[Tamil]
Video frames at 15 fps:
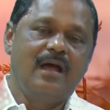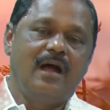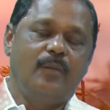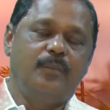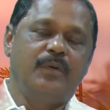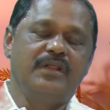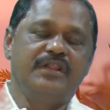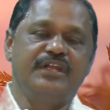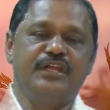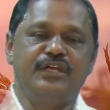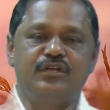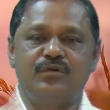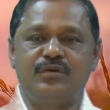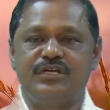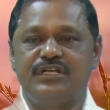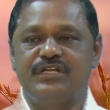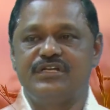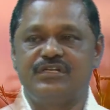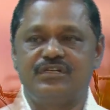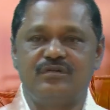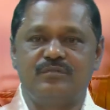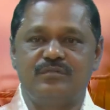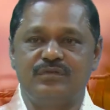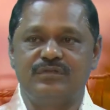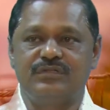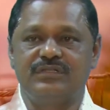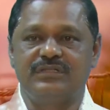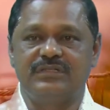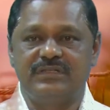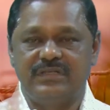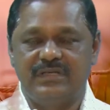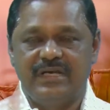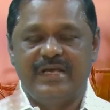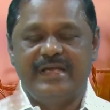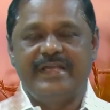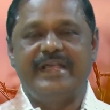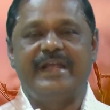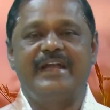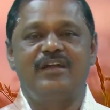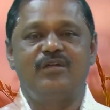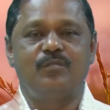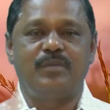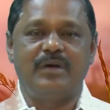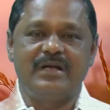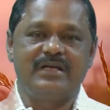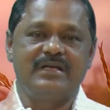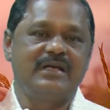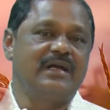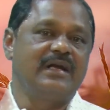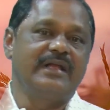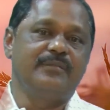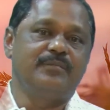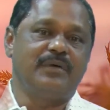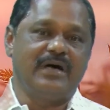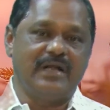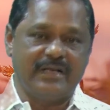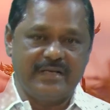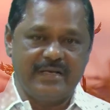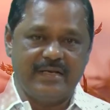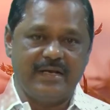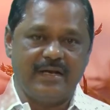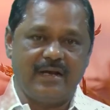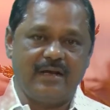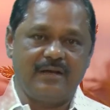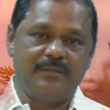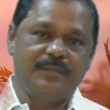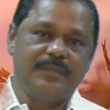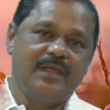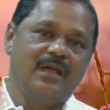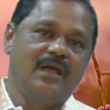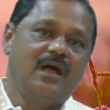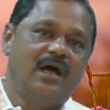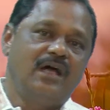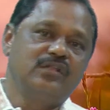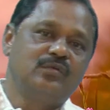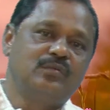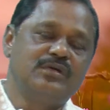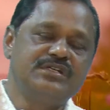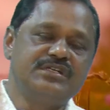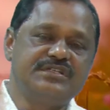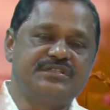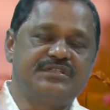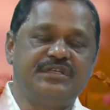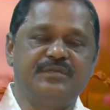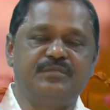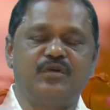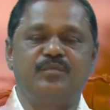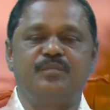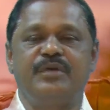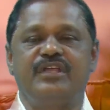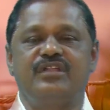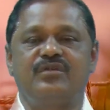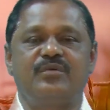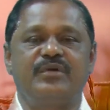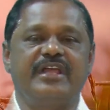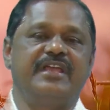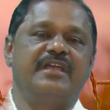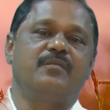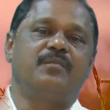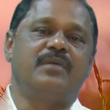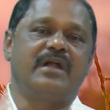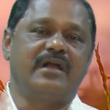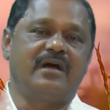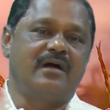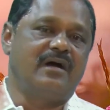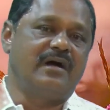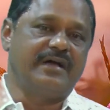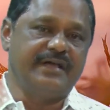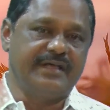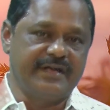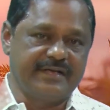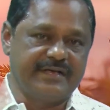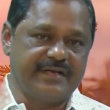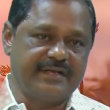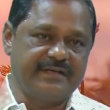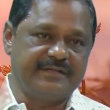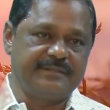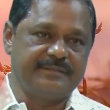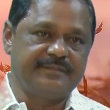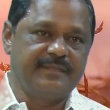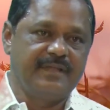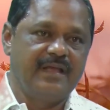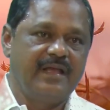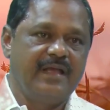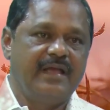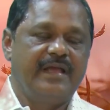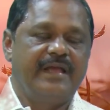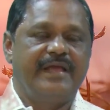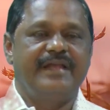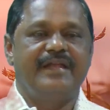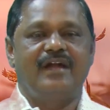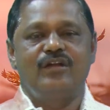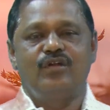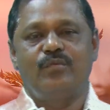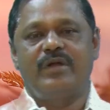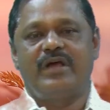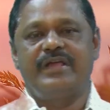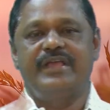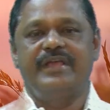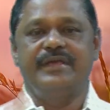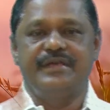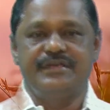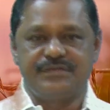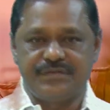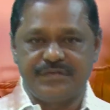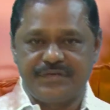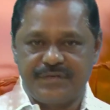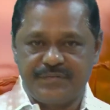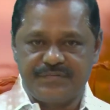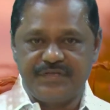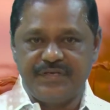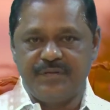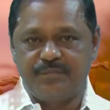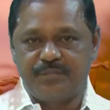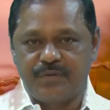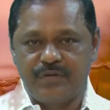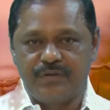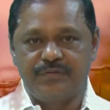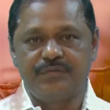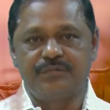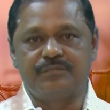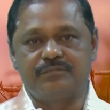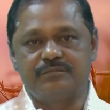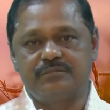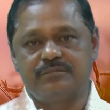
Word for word: அப்பொழுது நின்று கொண்டு இருக்கும்போது இரண்டு படகுகளை பார்க்குகிறார் அது ஒன்று சீமோன் பேதருடைய படகாக இருக்கிறது என் ஆண்டவராகிய இயேசு கிறிஸ்து எப்பொழுதும்